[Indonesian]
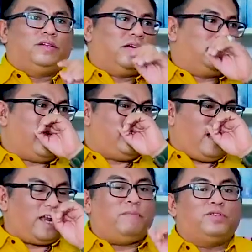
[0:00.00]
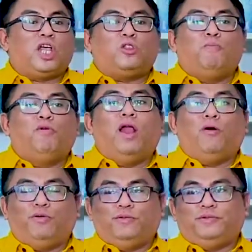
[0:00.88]
kesasar di satu
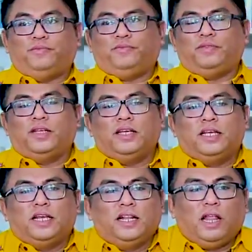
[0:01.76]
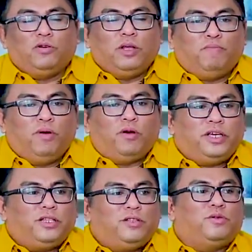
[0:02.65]
pulau. Lalu di pulau
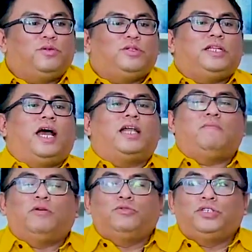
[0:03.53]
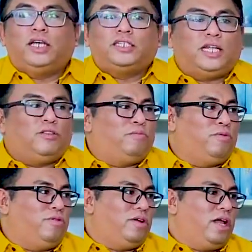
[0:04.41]
itu tidak ada manusia
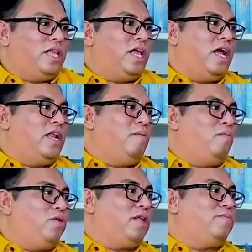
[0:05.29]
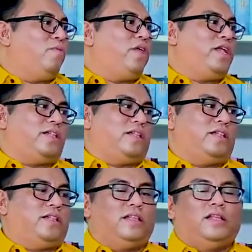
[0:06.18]
satupun, hanya ada monyet-monyet.
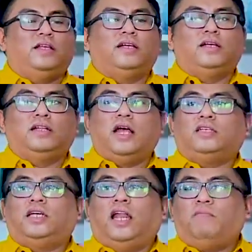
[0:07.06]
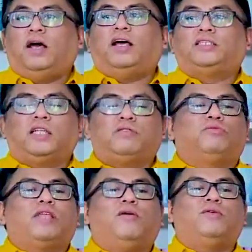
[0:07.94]
Dan selama satu
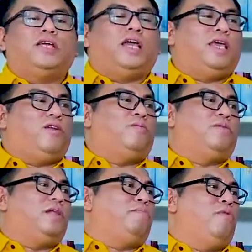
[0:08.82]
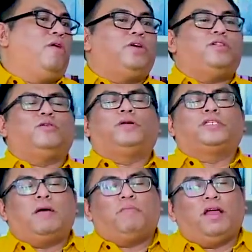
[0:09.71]
tahun dia hidup di pulau itu
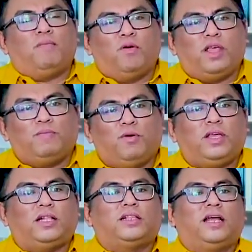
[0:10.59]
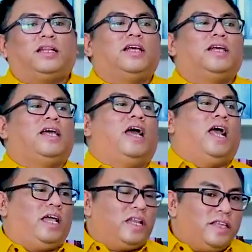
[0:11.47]
bersama dengan monyet-monyet dan
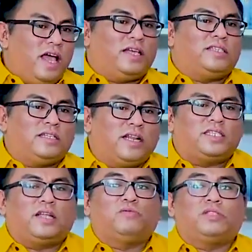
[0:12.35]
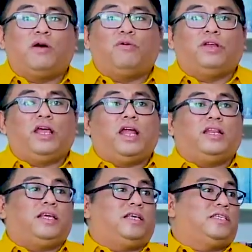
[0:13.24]
akhirnya setelah satu tahun dia
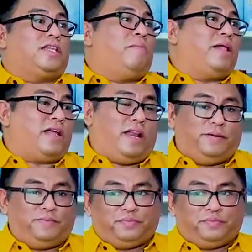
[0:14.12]
diselamatkan.